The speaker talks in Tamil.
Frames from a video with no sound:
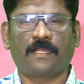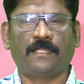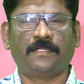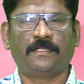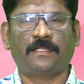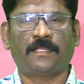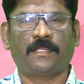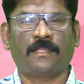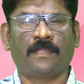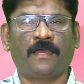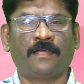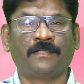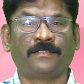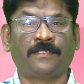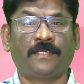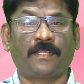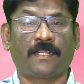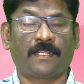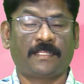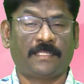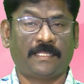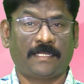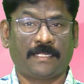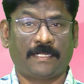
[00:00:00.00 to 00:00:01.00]
கண்ட நான்கு
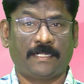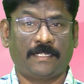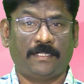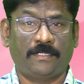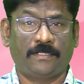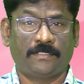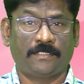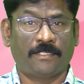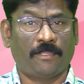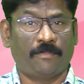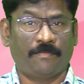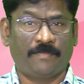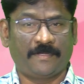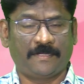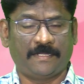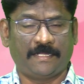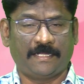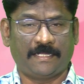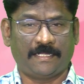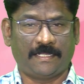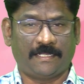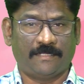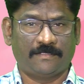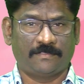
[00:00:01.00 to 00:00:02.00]
ரதங்கள் ஞாபகம் இருக்கு
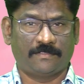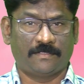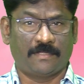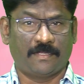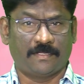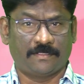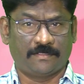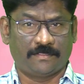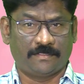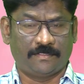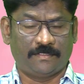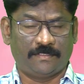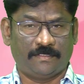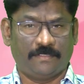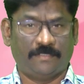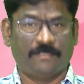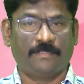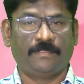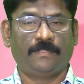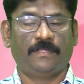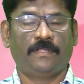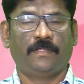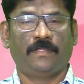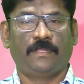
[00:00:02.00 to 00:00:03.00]
இல்லைங்களா நான்கு
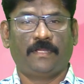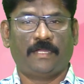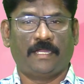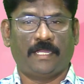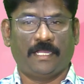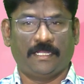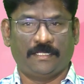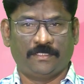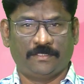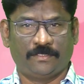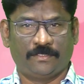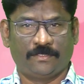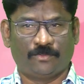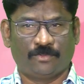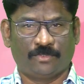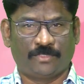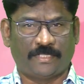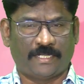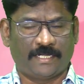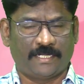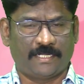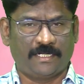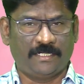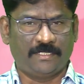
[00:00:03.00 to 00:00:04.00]
ஐந்து
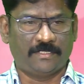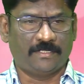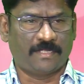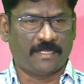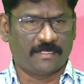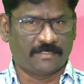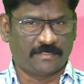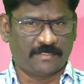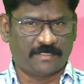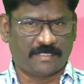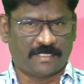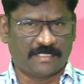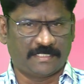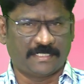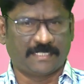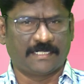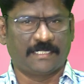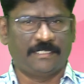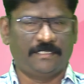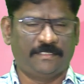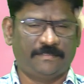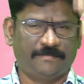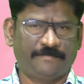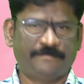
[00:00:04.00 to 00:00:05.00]
குதிரைகள் நான்கு
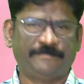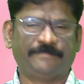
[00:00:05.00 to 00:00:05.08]
ரதங்கள்